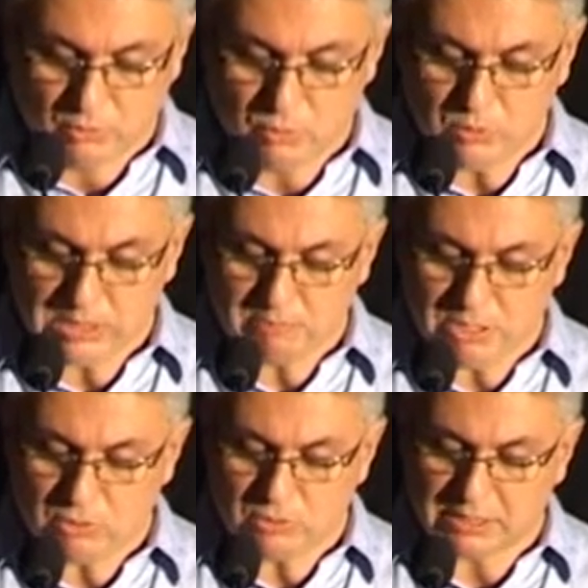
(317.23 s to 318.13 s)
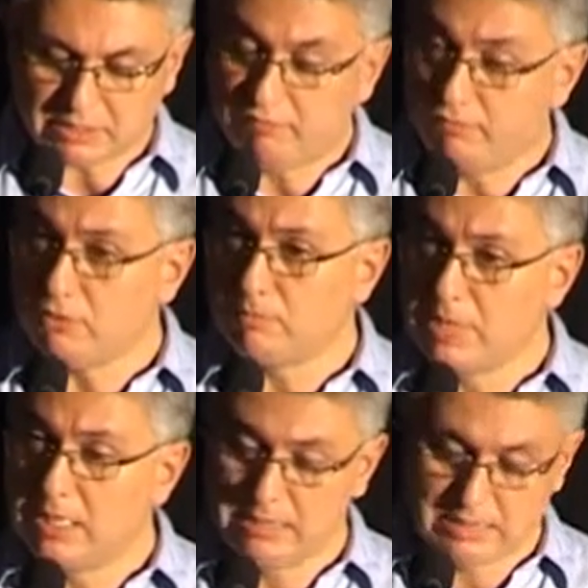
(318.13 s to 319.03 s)
un camino de
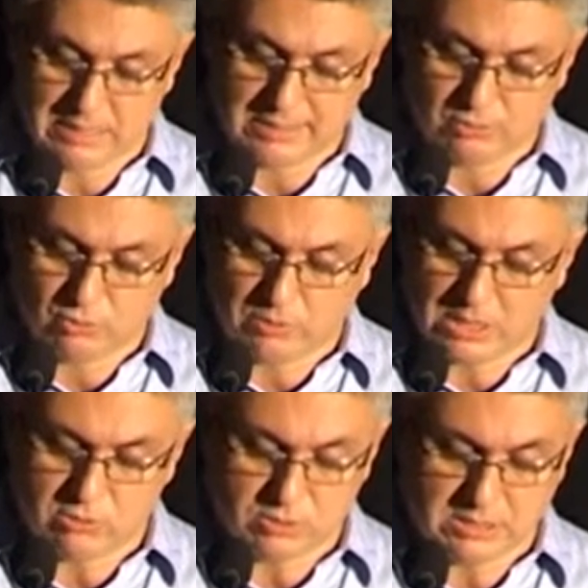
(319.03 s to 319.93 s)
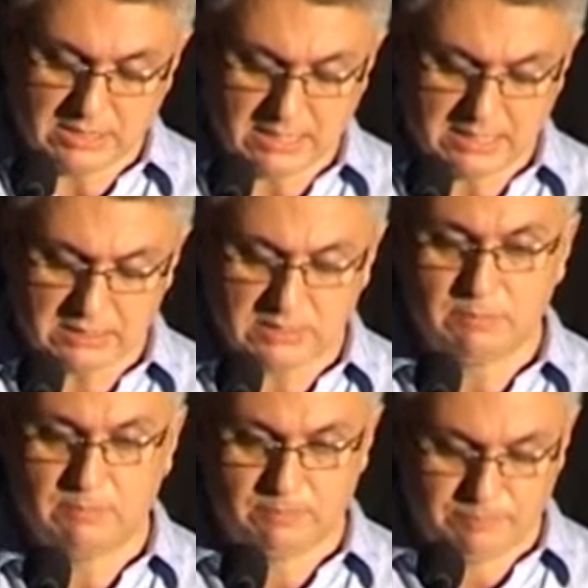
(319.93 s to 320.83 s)
reforma en las obras diocesanas
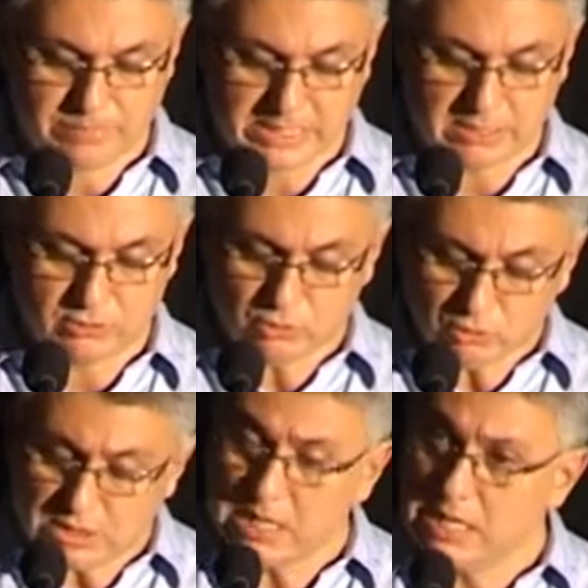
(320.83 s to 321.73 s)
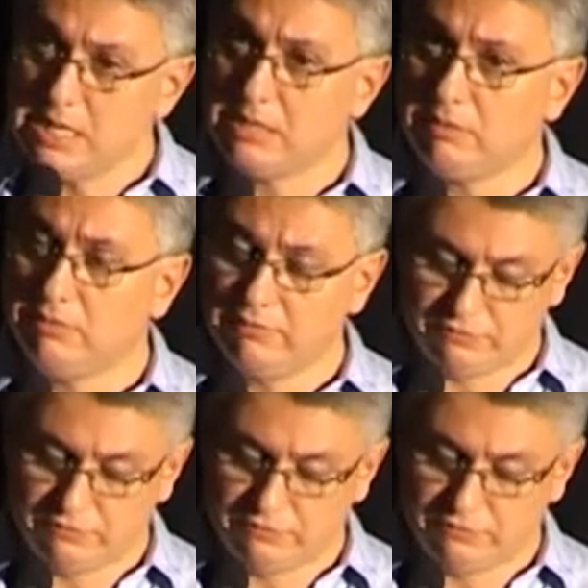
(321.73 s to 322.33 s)
para sostener,